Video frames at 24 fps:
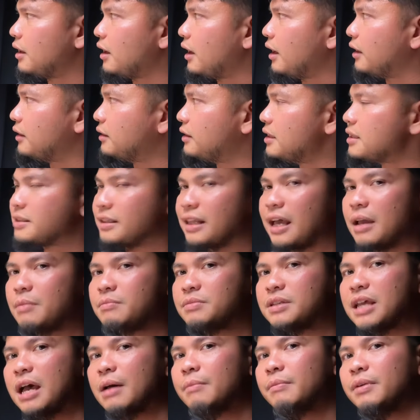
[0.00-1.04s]
And this
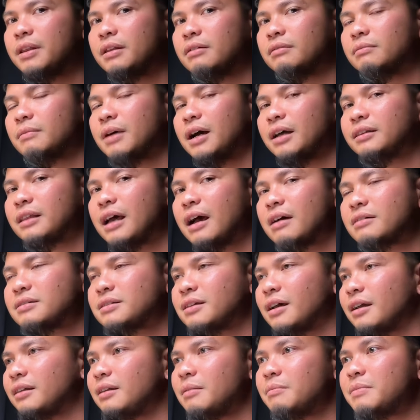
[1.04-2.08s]
time, sabi ng mga tao
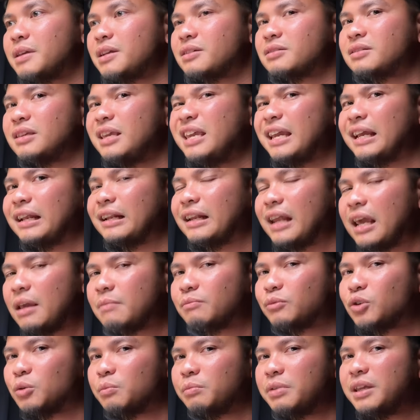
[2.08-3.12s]
sa kanya, because he
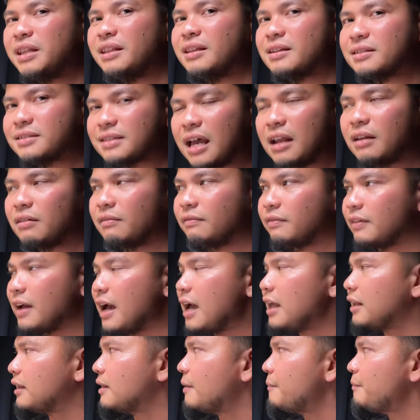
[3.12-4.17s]
claimed to be the Son of
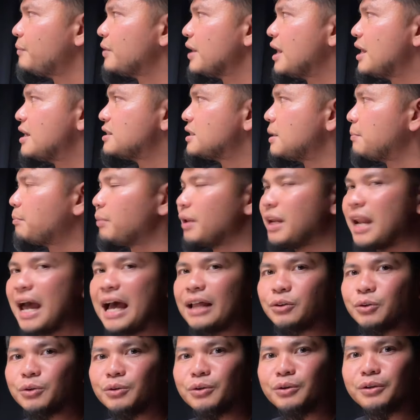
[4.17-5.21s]
God. Si
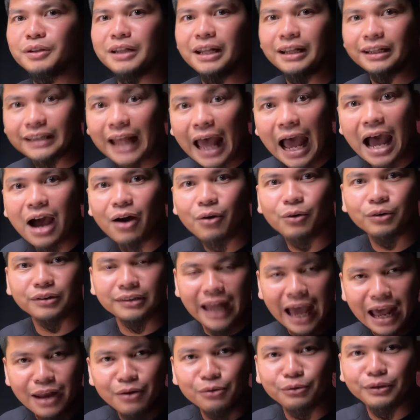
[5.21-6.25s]
Pilato noon, natakot,
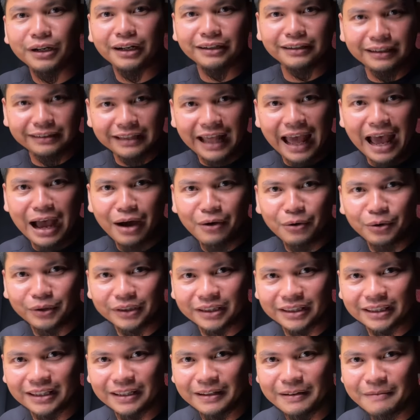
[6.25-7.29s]
lalo nang
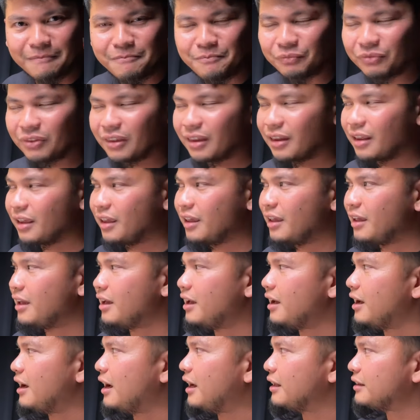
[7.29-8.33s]
natakot.
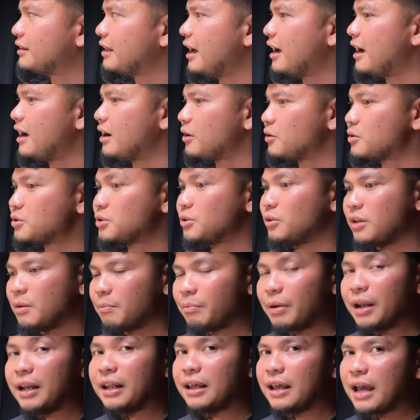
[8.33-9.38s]
At uh, gusto niyang
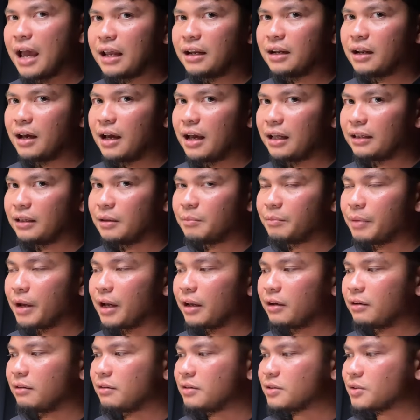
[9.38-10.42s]
palayain ang ating
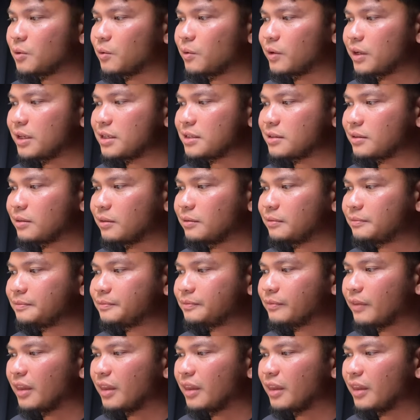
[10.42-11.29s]
Panginoong Iso Kristo.